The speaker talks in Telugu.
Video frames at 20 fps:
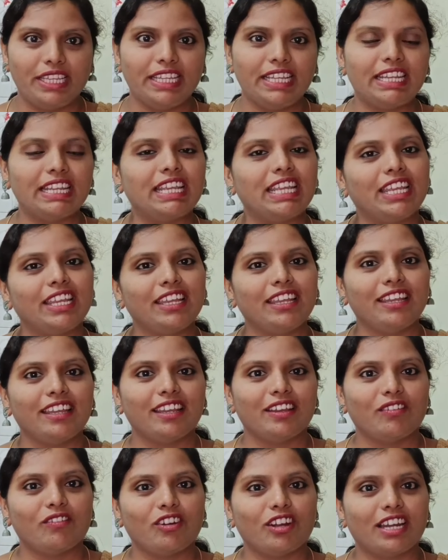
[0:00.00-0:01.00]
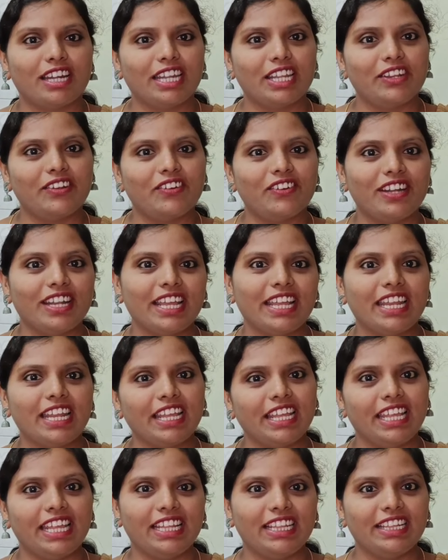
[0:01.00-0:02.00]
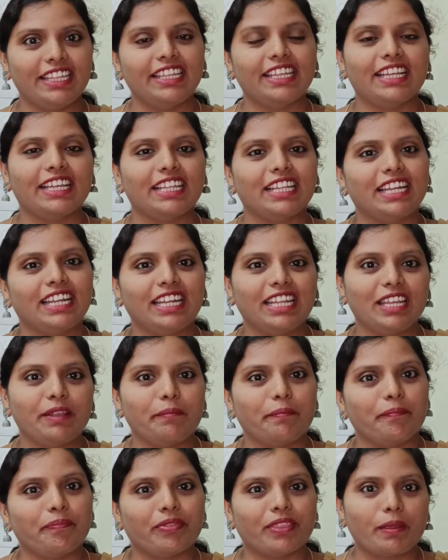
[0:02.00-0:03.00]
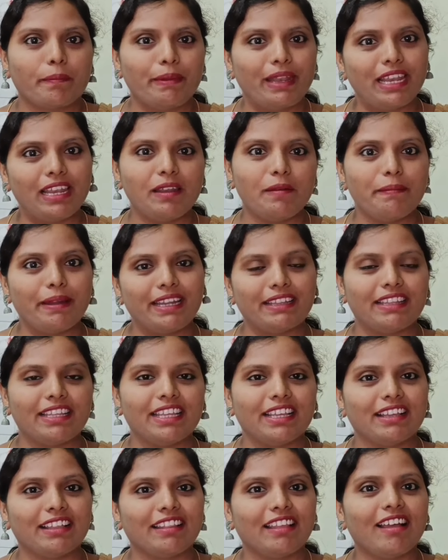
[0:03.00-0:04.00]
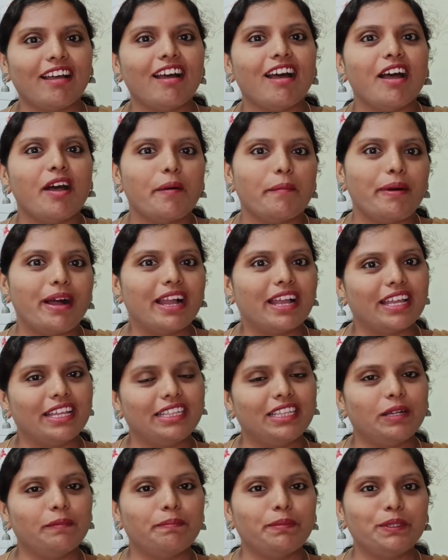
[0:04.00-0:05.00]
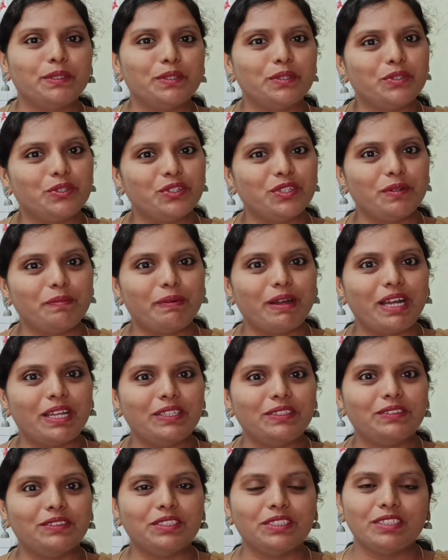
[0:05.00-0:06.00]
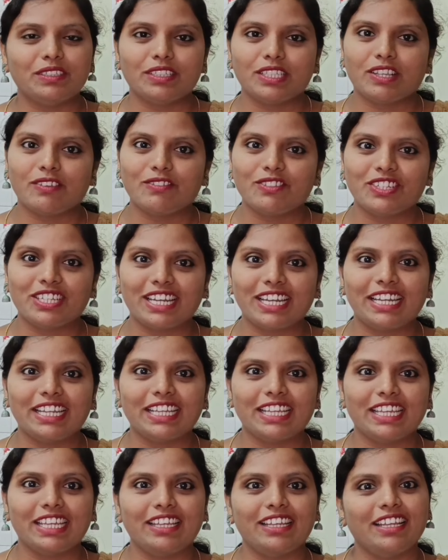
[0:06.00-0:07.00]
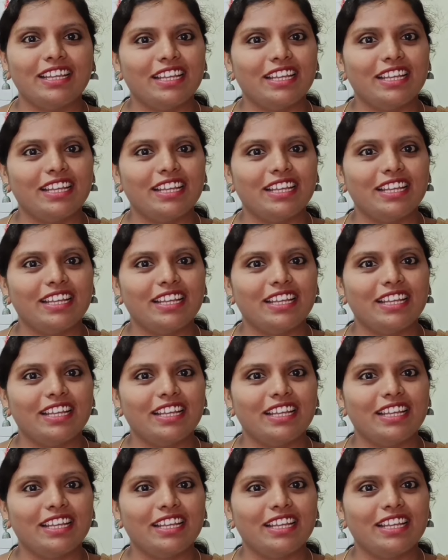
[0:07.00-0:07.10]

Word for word: ఇయర్కి ఒకటి రెండైనా ఏంది కదండి పిల్లలను పెడతాయి కదా మాకైతే అప్పుడు జున్ను పాలు సంవత్సరానికి